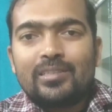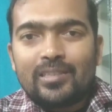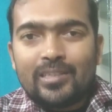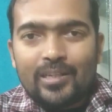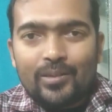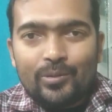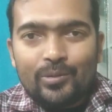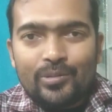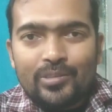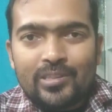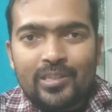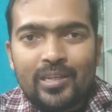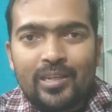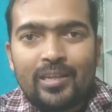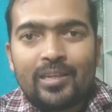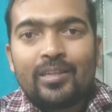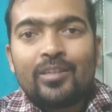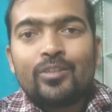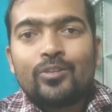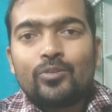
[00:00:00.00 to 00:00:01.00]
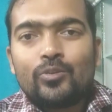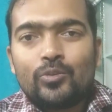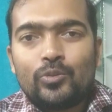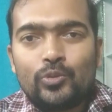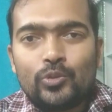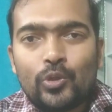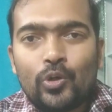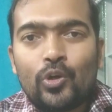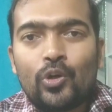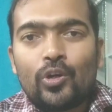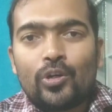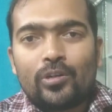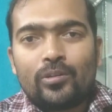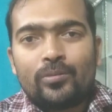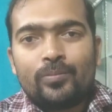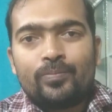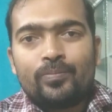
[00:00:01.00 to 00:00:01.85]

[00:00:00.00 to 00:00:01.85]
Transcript: সেটা হচ্ছে জ্বর